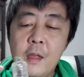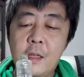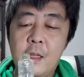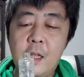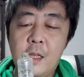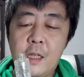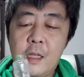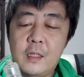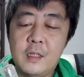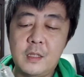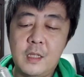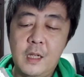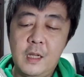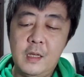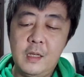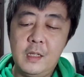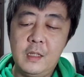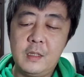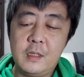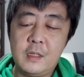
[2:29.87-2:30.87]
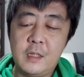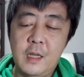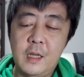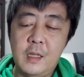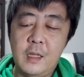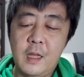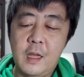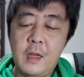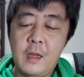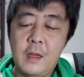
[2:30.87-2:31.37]
ただステンレス製
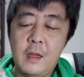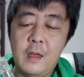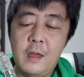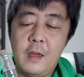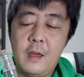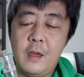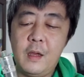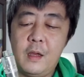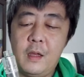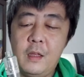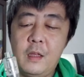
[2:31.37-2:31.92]
で、えー、